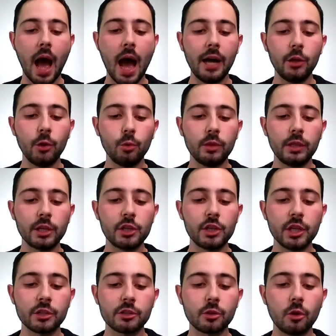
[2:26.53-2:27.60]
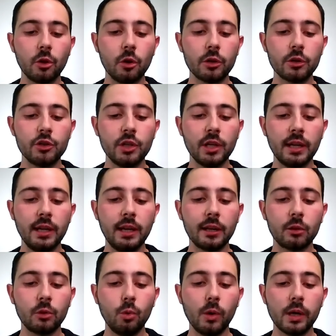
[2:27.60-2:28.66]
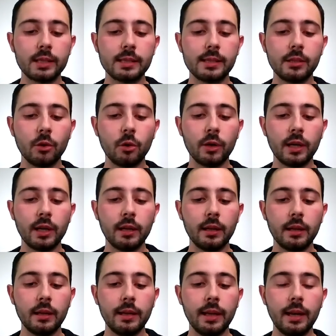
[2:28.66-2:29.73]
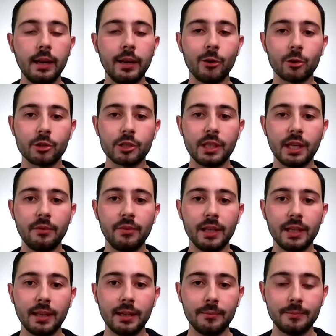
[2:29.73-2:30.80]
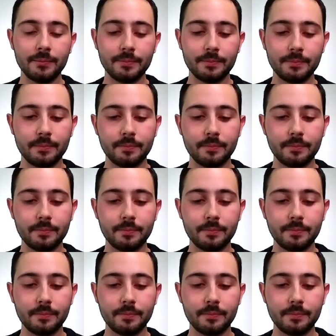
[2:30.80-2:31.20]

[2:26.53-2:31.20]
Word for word: aiutaci a scorgere la tua azione nelle nostre vite.